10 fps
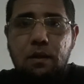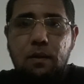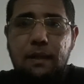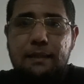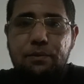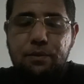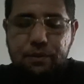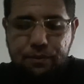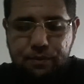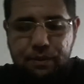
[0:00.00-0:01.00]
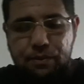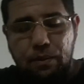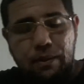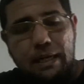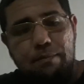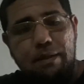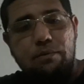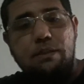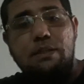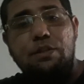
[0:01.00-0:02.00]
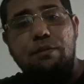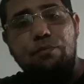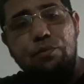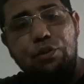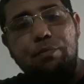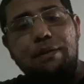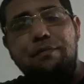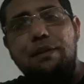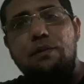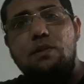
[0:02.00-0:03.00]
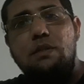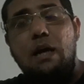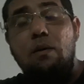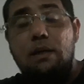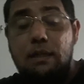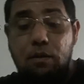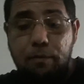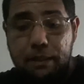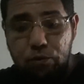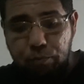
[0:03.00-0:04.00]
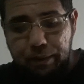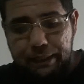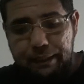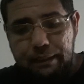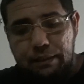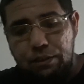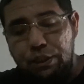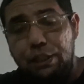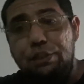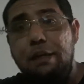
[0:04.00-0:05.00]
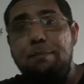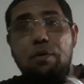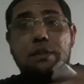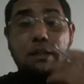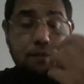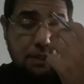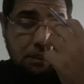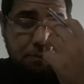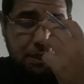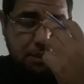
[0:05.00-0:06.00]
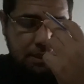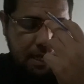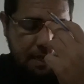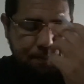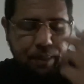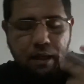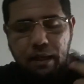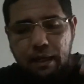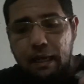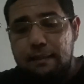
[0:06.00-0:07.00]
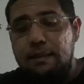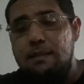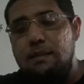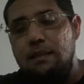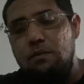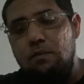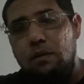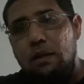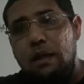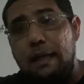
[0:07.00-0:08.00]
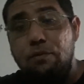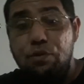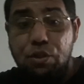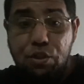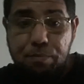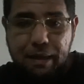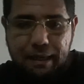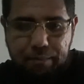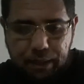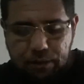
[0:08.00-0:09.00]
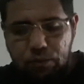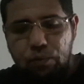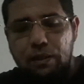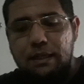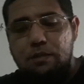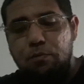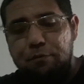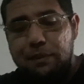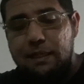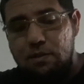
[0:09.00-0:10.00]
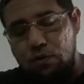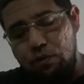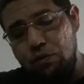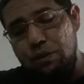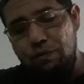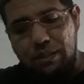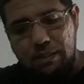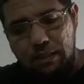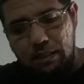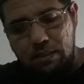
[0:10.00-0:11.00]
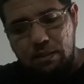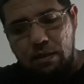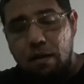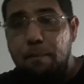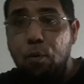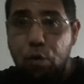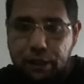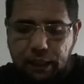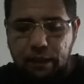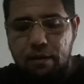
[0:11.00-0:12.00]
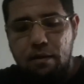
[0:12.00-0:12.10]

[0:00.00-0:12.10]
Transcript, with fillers: Olá a todos, eu sou Leonardo Maruto, sejam muito bem-vindos ao canal Leonardo Maroto Play. Gente, é importante vocês prestar é, atenção é, nos dias de pagamento e nas movimentações do dia 26. Por quê?